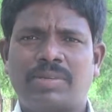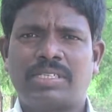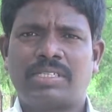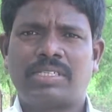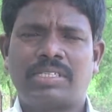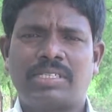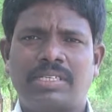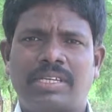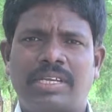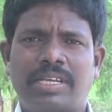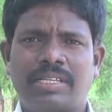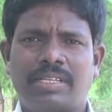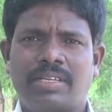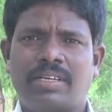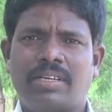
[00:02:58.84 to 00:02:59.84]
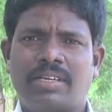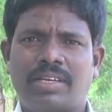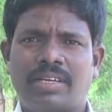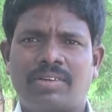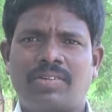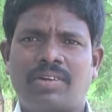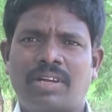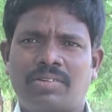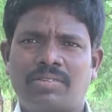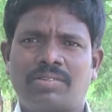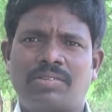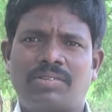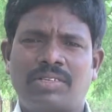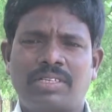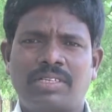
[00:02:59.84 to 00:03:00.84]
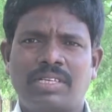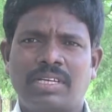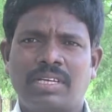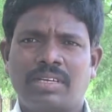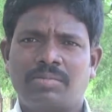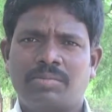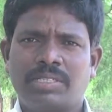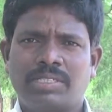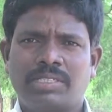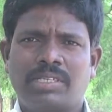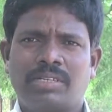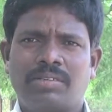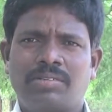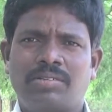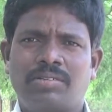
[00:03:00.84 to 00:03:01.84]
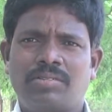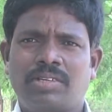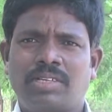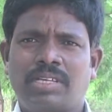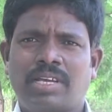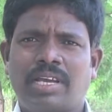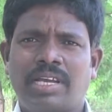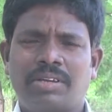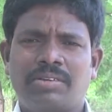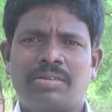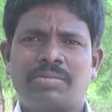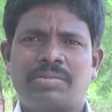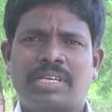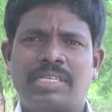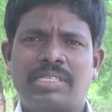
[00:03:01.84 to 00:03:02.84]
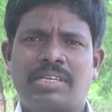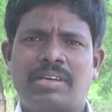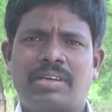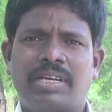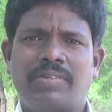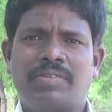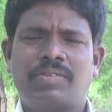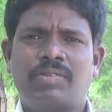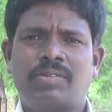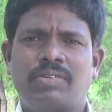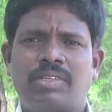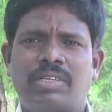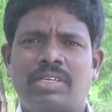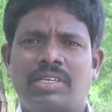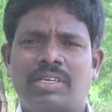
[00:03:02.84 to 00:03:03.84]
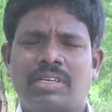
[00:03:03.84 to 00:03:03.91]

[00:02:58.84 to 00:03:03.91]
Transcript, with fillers: పచ్చని లేత రంగు ఆకులతోటి పచ్చదనంతో ఉంటుంది కాయ కొంచెం సైజుగా ఎక్కువ ఉంటుంది